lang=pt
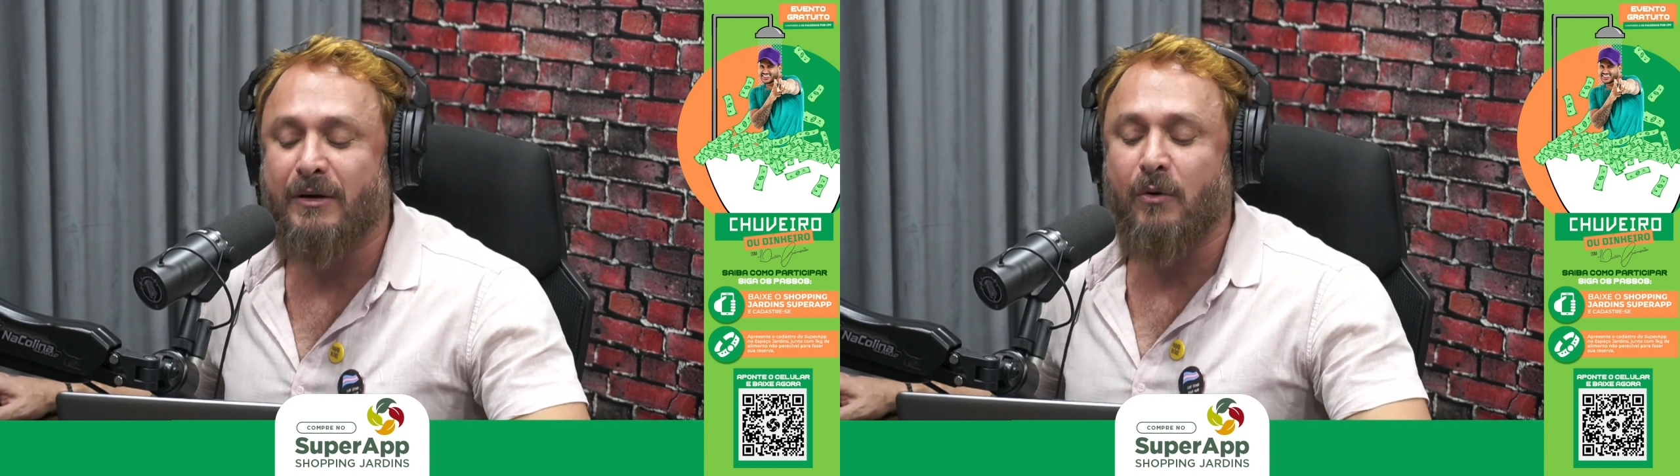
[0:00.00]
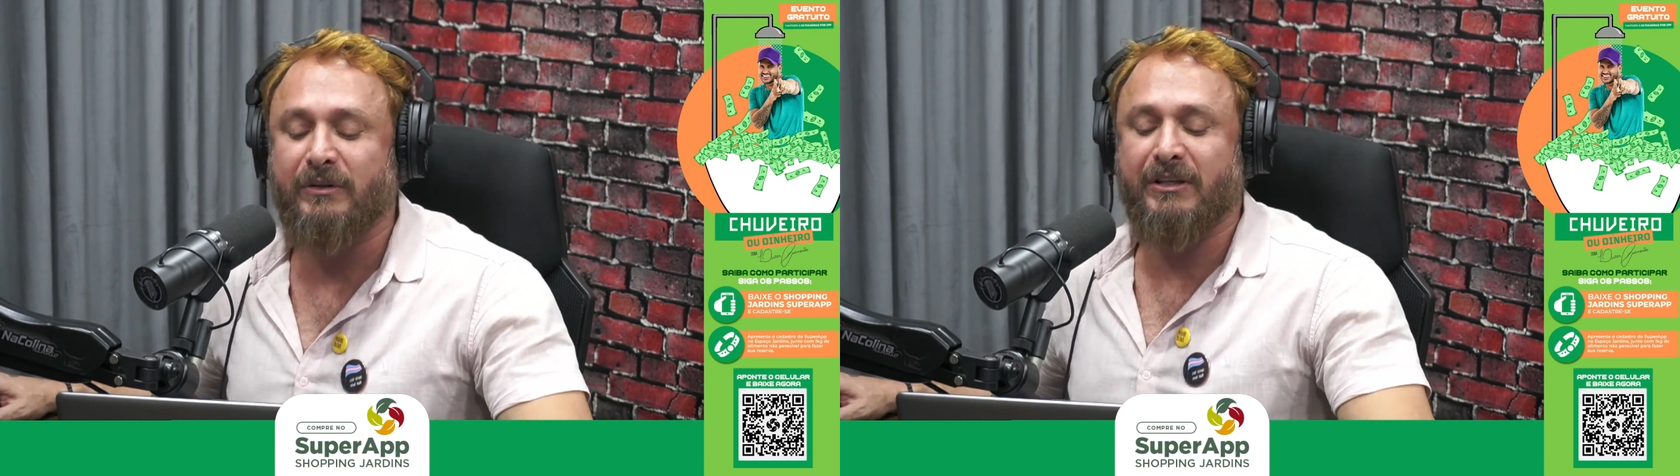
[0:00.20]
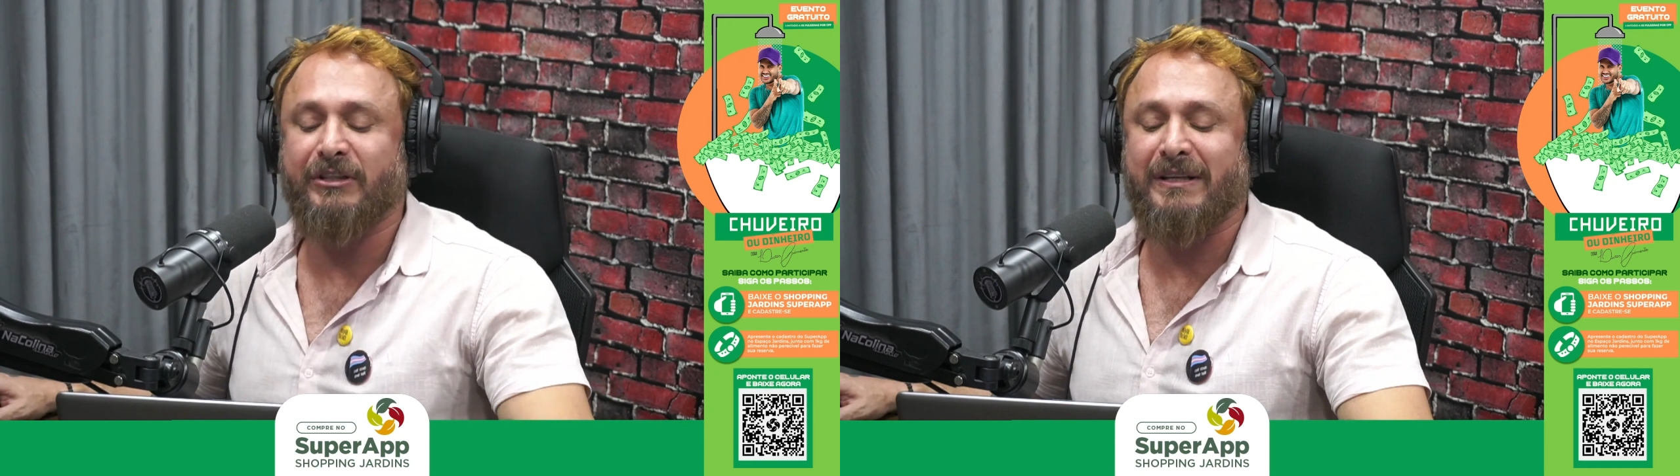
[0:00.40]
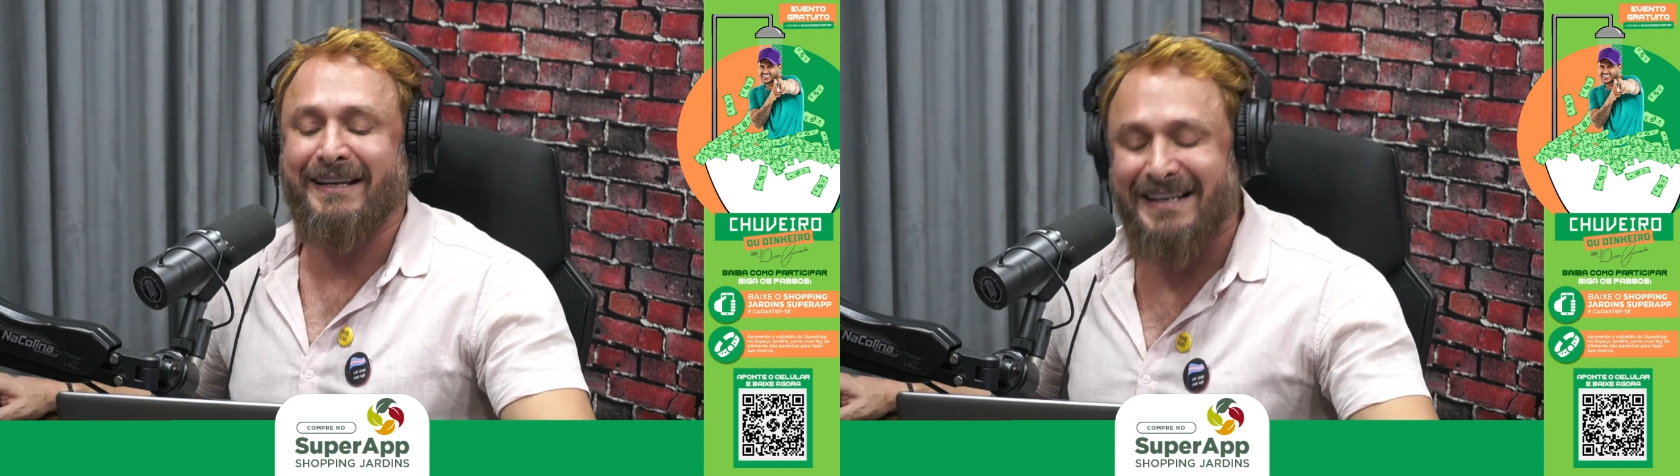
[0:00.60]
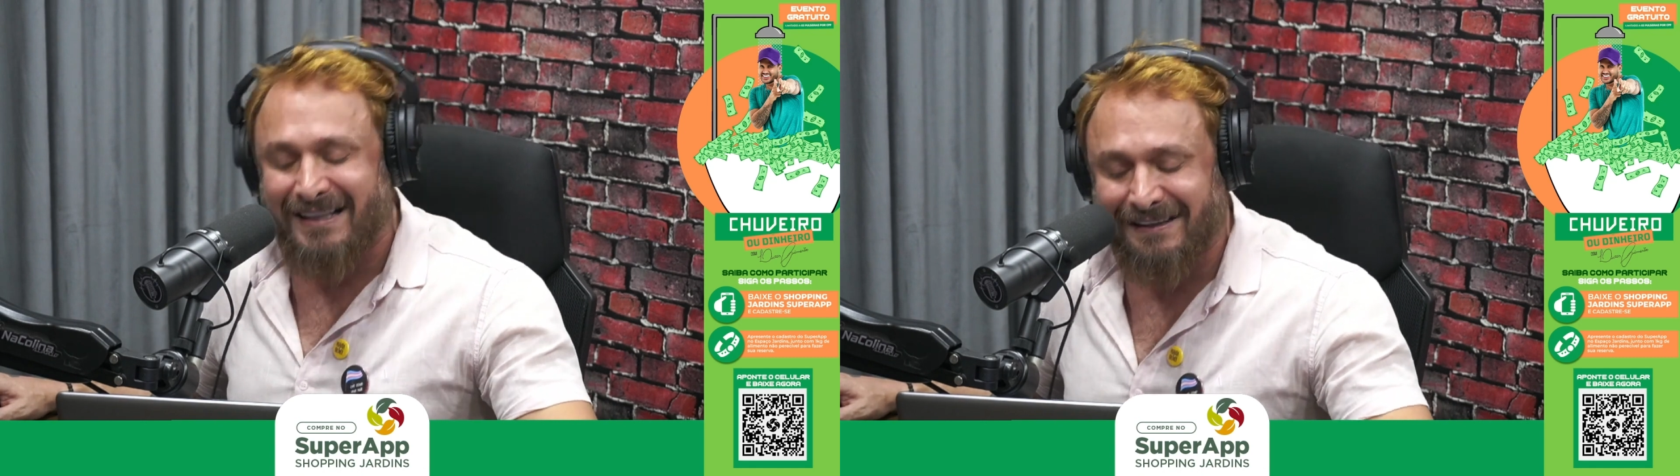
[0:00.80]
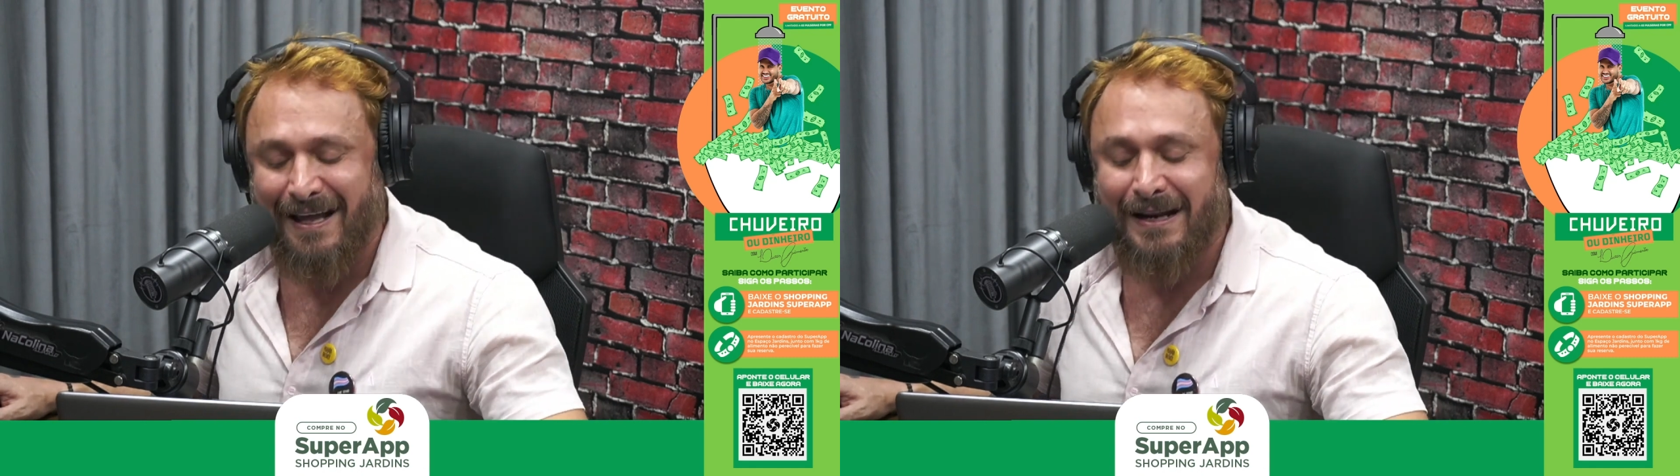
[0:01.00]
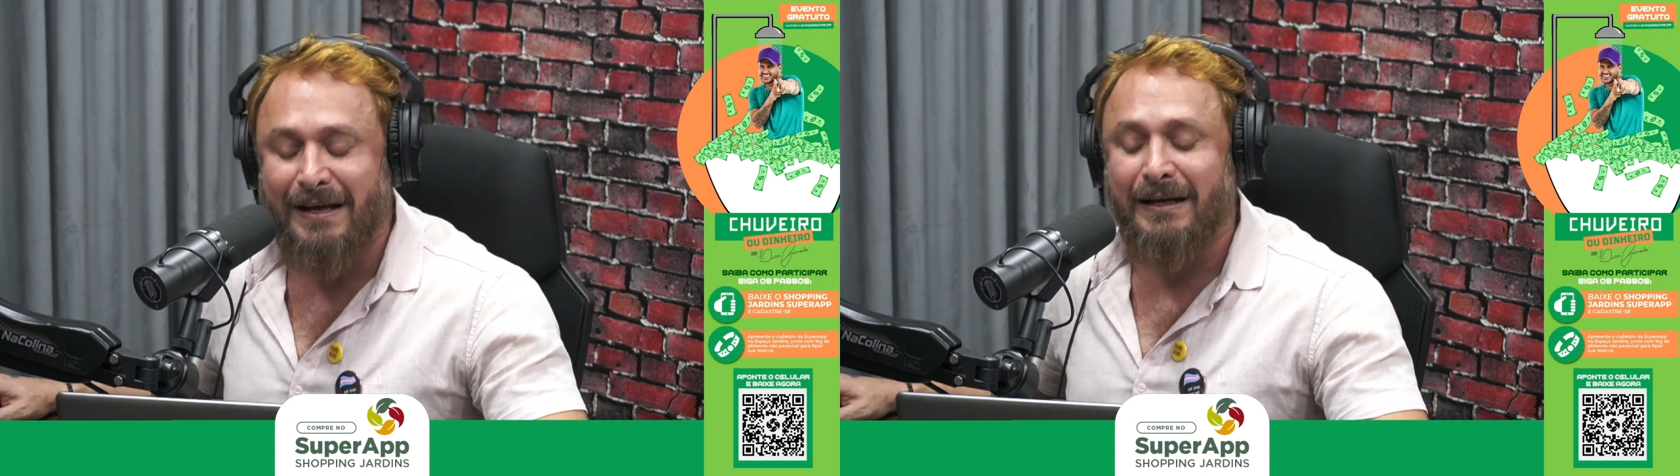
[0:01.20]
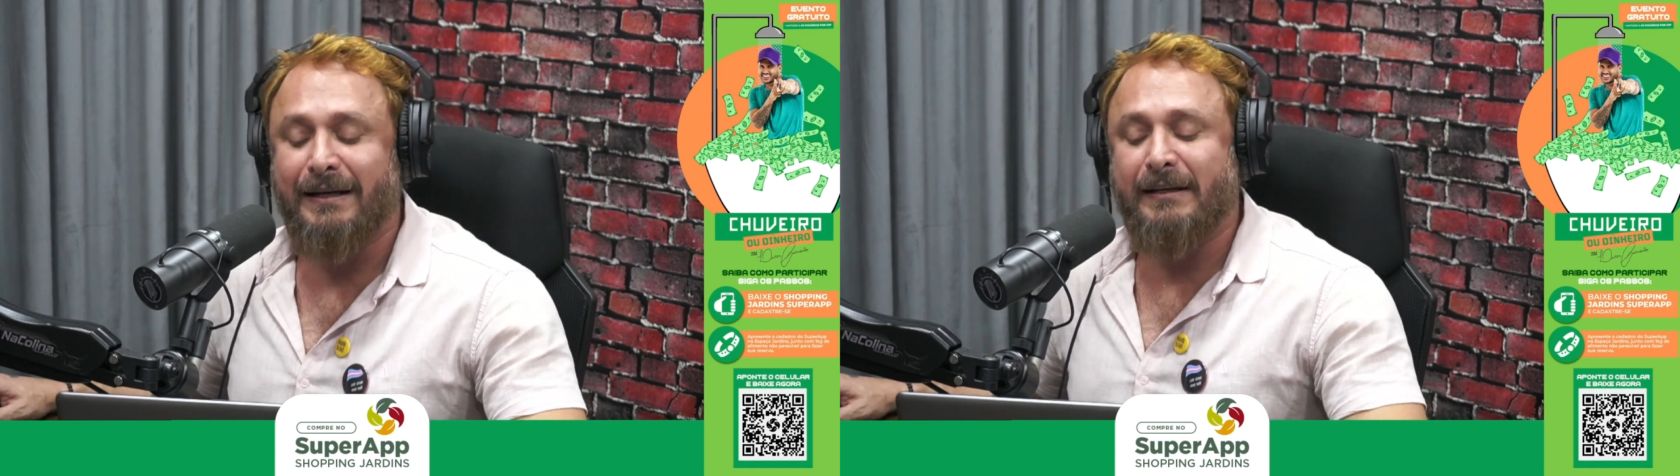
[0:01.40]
Code que está aqui na tela